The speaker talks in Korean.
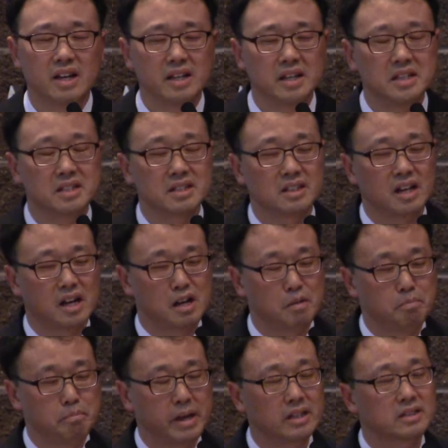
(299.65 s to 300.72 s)

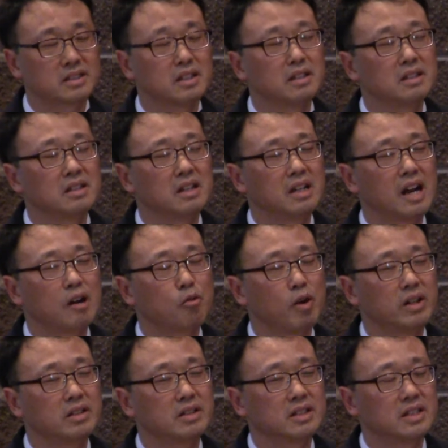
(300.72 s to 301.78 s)
이스라엘 백성들이라고
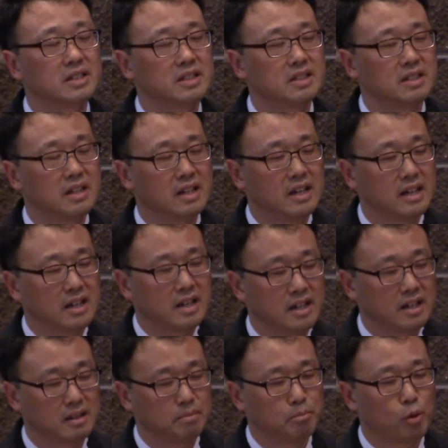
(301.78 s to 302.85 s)
하는 그
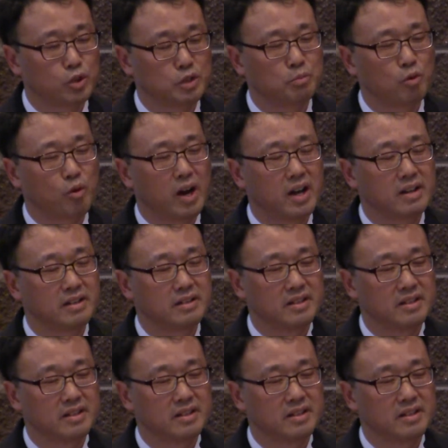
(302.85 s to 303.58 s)
어, 모습과